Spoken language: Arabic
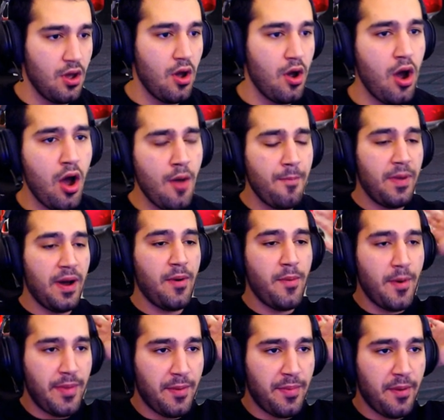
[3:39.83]
اوبا اوبا
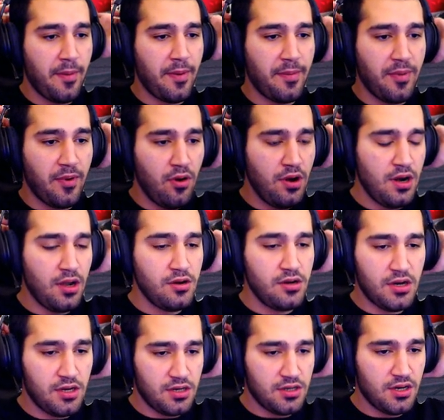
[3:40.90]
اوبا اوبا اوبا اوبا لا
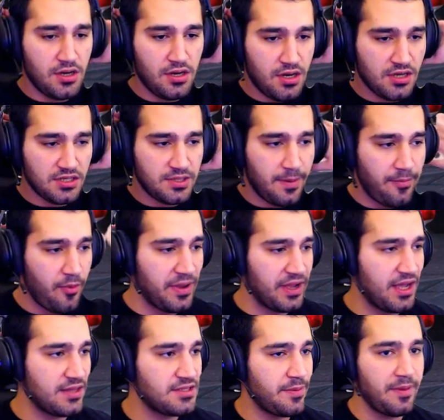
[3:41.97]
لا لا لا لا شباب او ماي
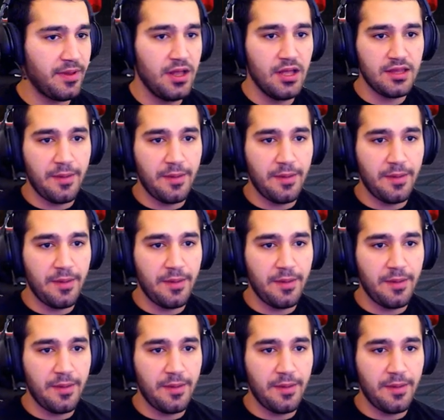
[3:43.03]
جاد شباب